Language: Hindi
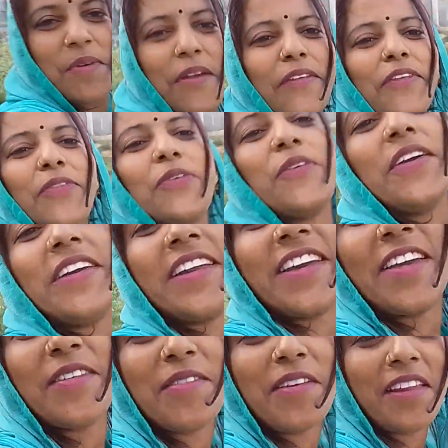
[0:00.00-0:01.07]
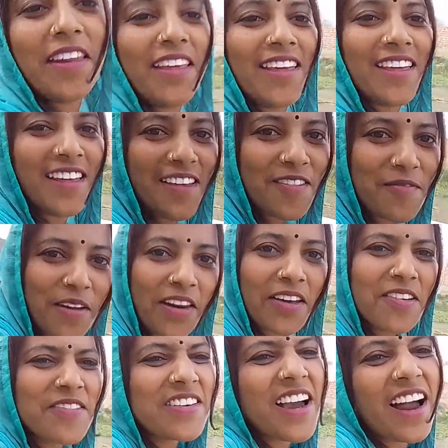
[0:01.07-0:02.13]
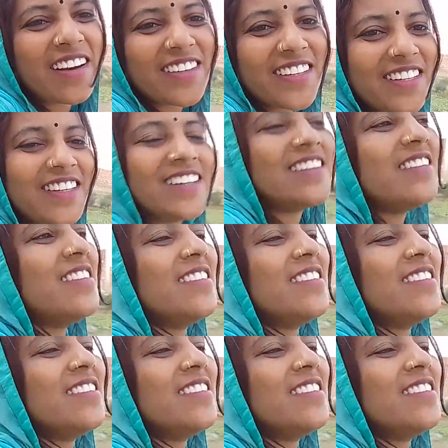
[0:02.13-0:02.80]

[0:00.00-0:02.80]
मेरे से तो कटेगी भी नहीं मैंने कभी काटी नहीं